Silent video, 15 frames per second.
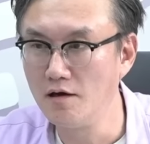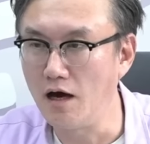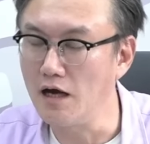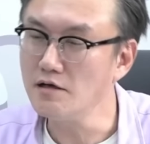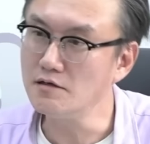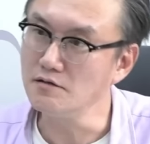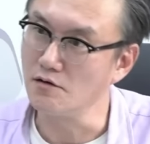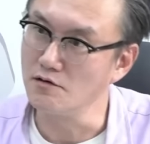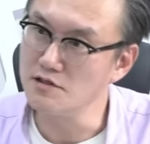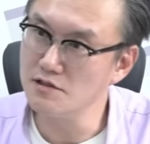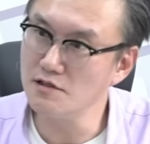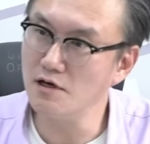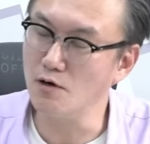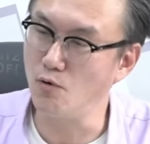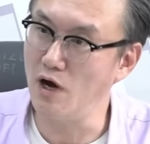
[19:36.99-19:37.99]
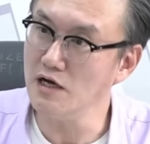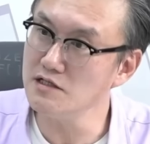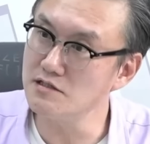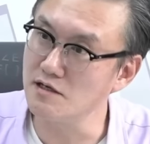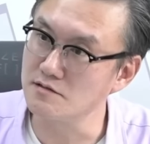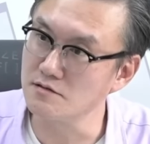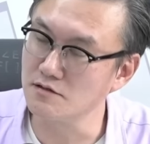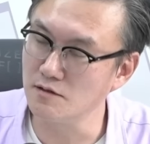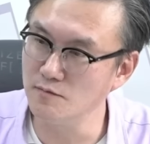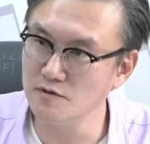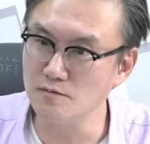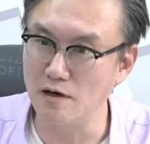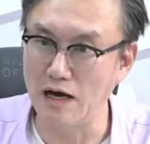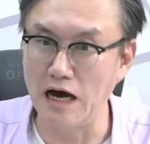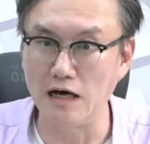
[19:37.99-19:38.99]
아니 그 러시아 황실에서
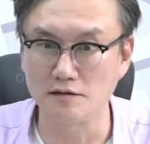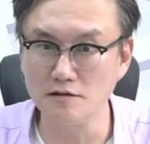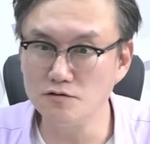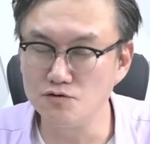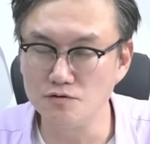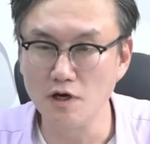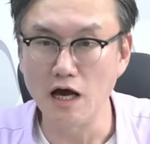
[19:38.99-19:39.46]
그러면 아들